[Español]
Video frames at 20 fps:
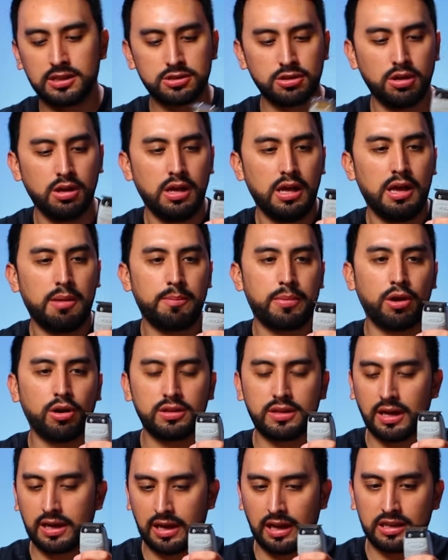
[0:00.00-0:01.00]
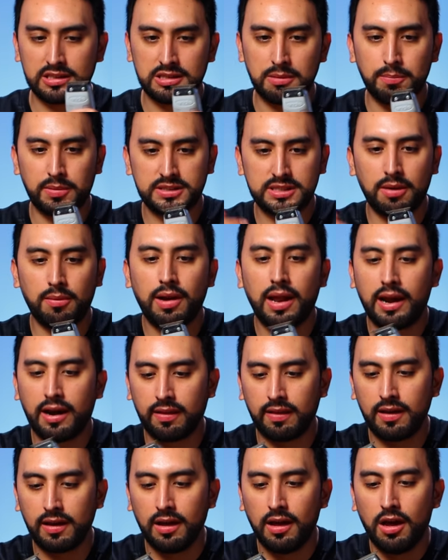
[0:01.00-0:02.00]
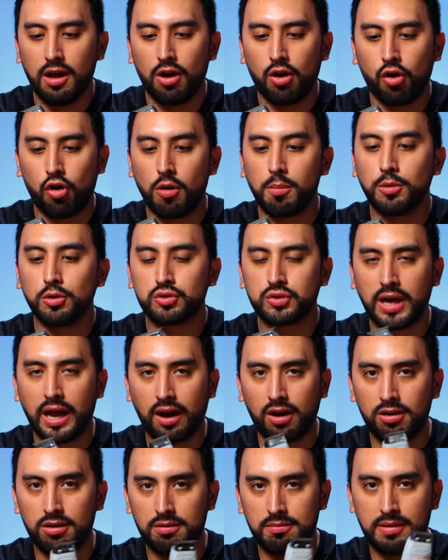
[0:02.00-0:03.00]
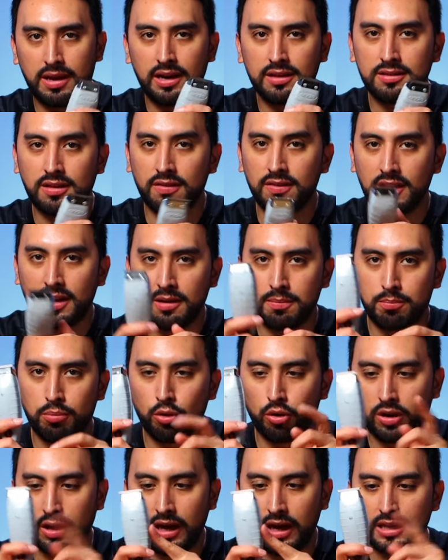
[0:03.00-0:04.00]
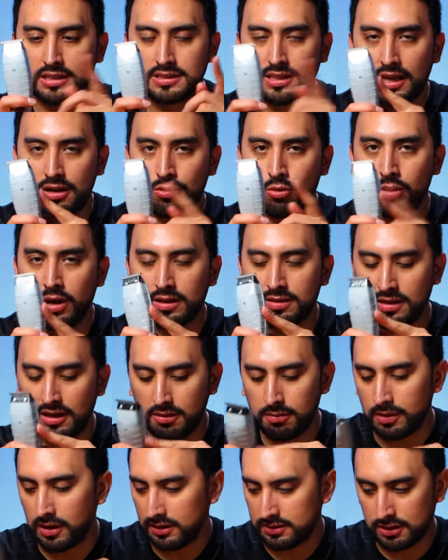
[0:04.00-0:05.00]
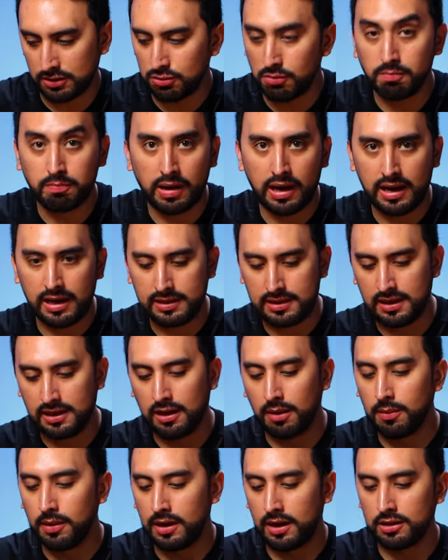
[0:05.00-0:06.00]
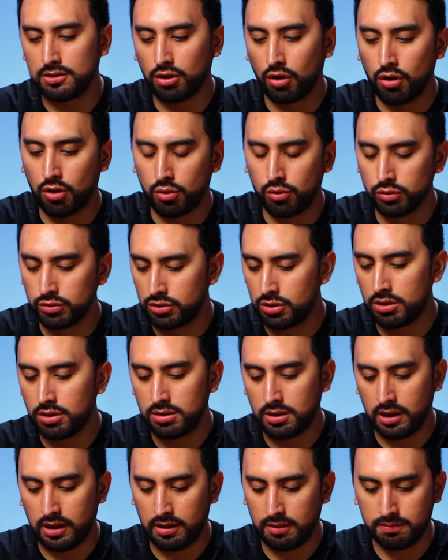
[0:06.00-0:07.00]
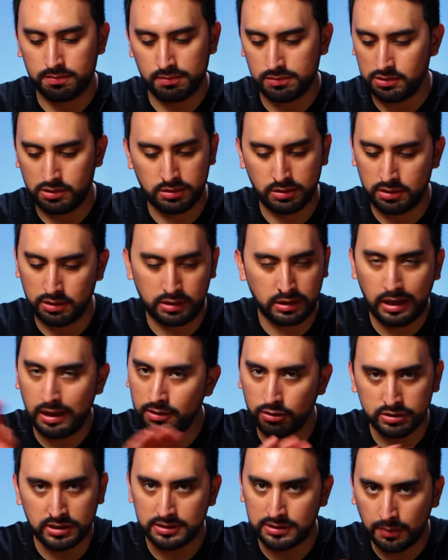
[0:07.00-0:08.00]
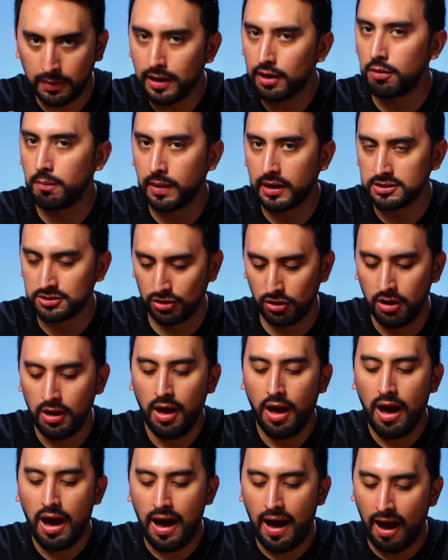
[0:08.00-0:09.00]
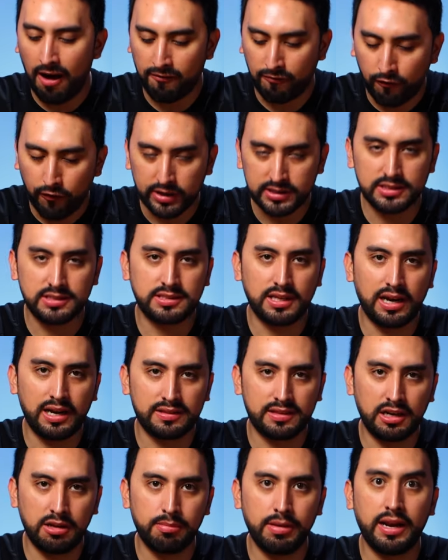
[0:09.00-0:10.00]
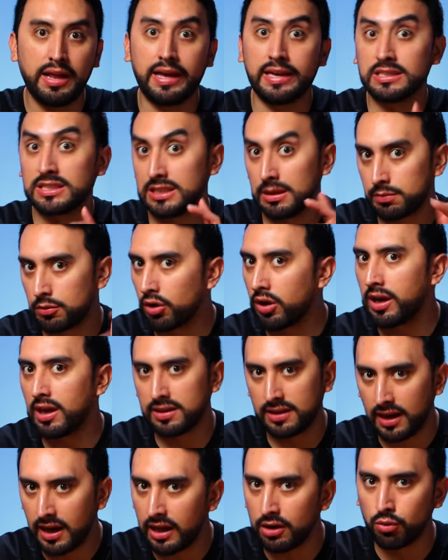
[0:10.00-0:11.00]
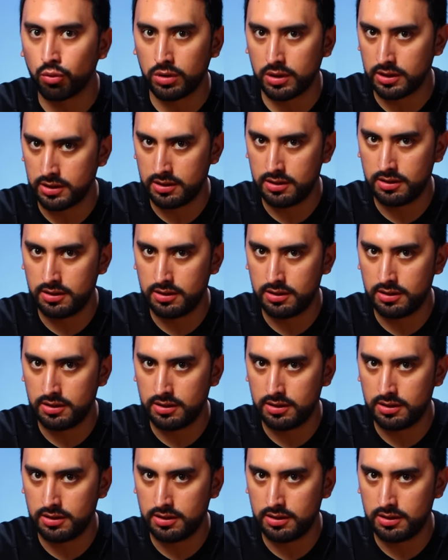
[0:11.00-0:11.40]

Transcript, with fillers: y eso. Pero ahorita que les empiece a hablar de cómo usarlo, van a entender por necesitan una trimmer. Este es un paquete que viene todo junto, que, de, o sea, si van a comprar esto, a fuerza necesitan la trimmer, excepto que ya tengan una.